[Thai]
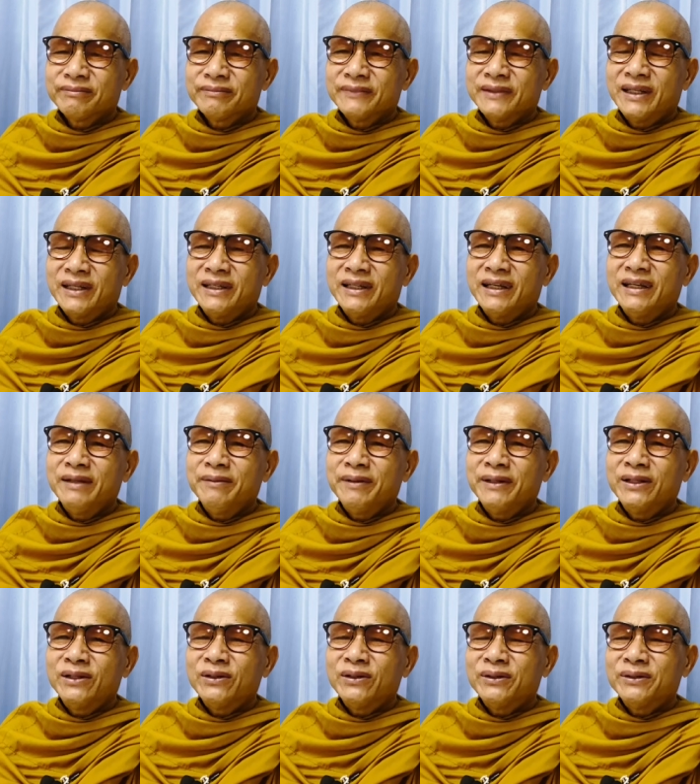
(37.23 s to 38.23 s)
นะอย่างนี้เป็น
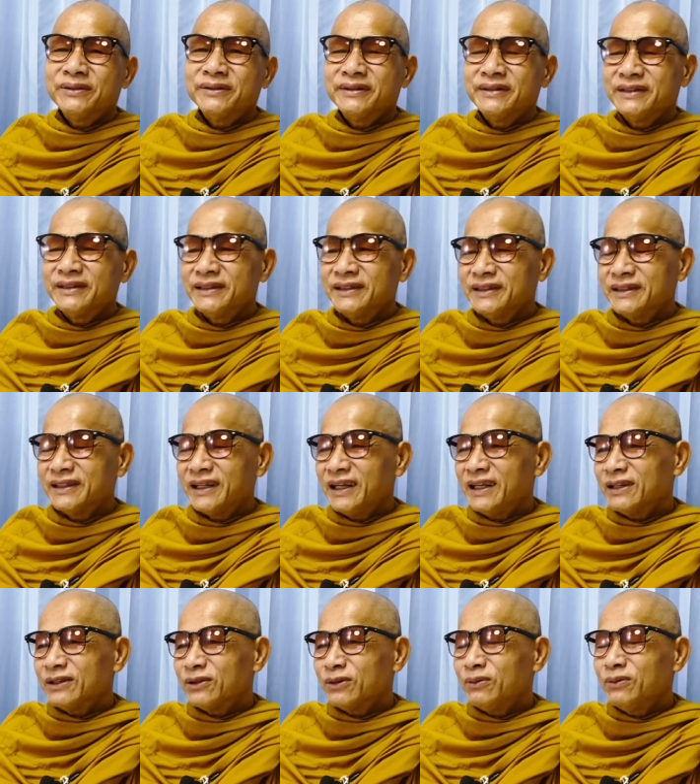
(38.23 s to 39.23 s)
ต้นถ้าอ
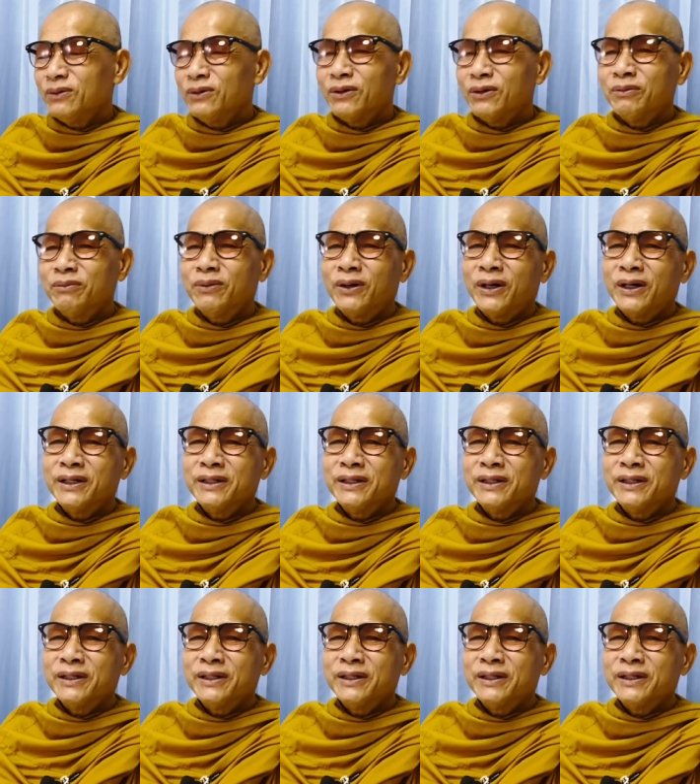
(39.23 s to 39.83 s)
ย่างสมมติหลวงพ่อ